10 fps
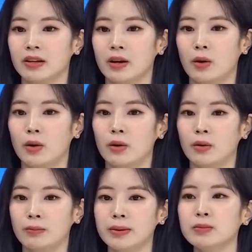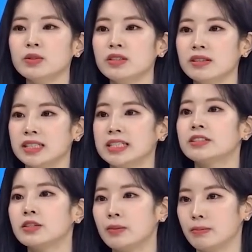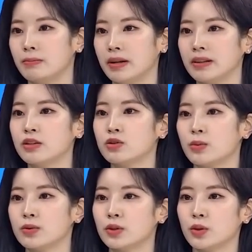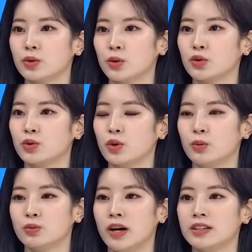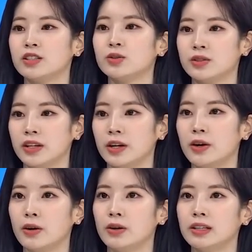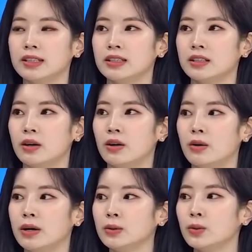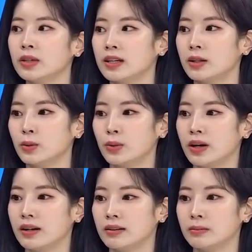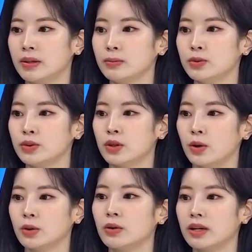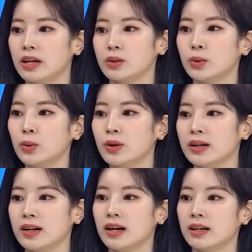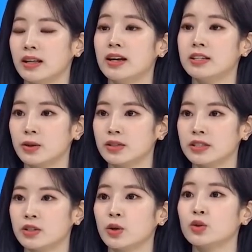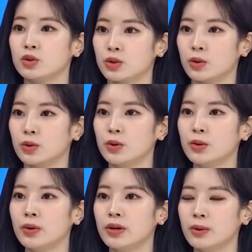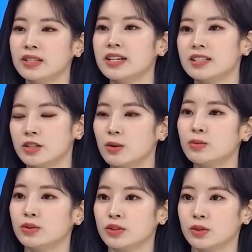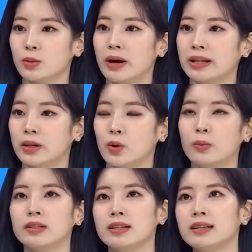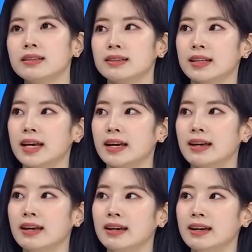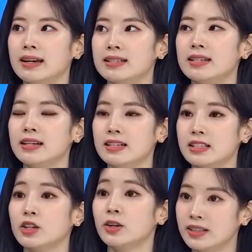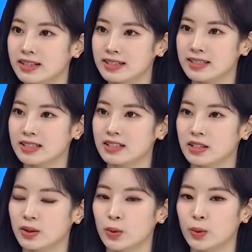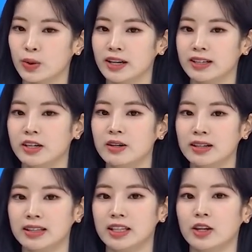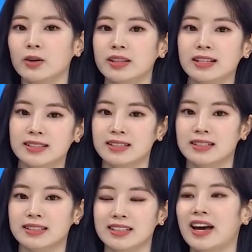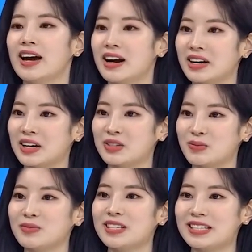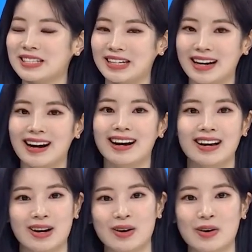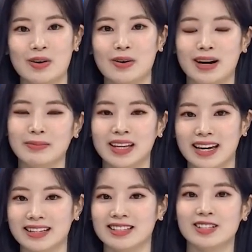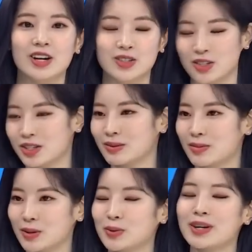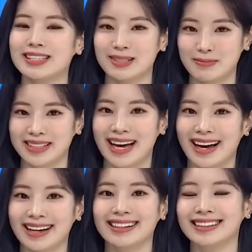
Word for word: 네, 어, 팬분들을 직접 만날 수 없어서 저도 너무 아쉬운데요. 어, 활동 기간 동안 팬분들과 어떻게 소통할까에 대해서는 저도 그렇고 회사 직원분들도 많이 고민을 했는데 SNS 컨텐츠 그리고 리얼리티 컨텐츠 등 다양하게 준비했으니까 어, 함께 즐겨주셨으면 좋겠습니다.